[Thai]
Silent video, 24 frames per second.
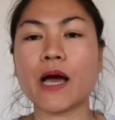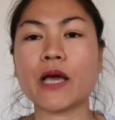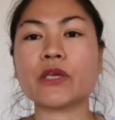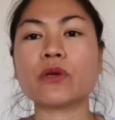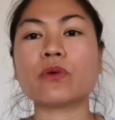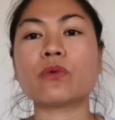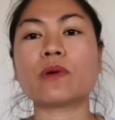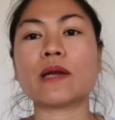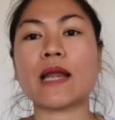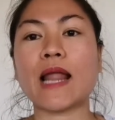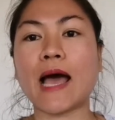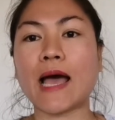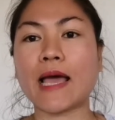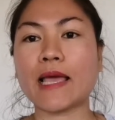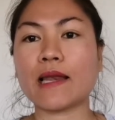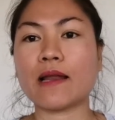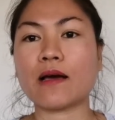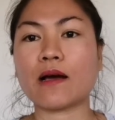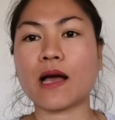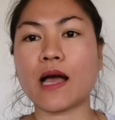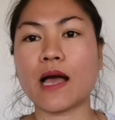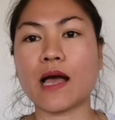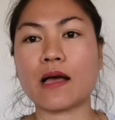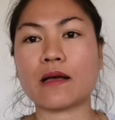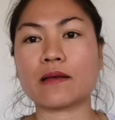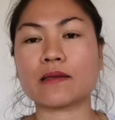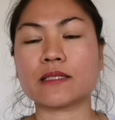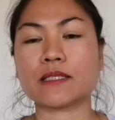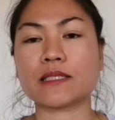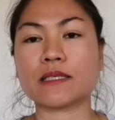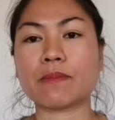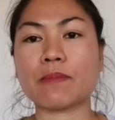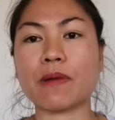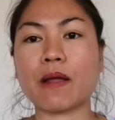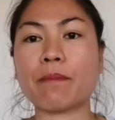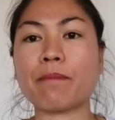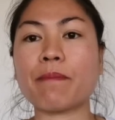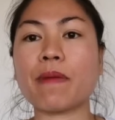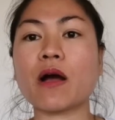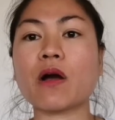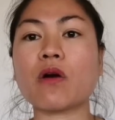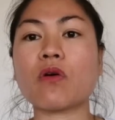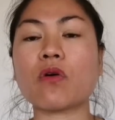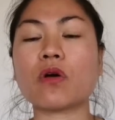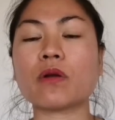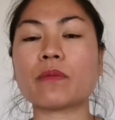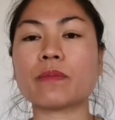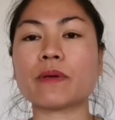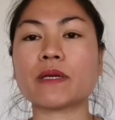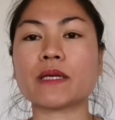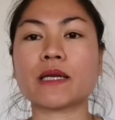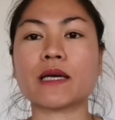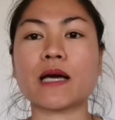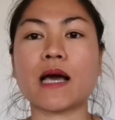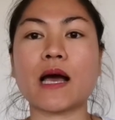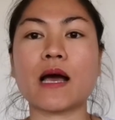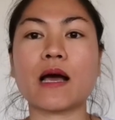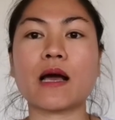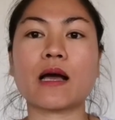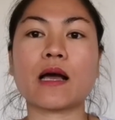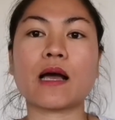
อายุ หลายแล้วค่ะ สำหรับบางคนเพิ่นก็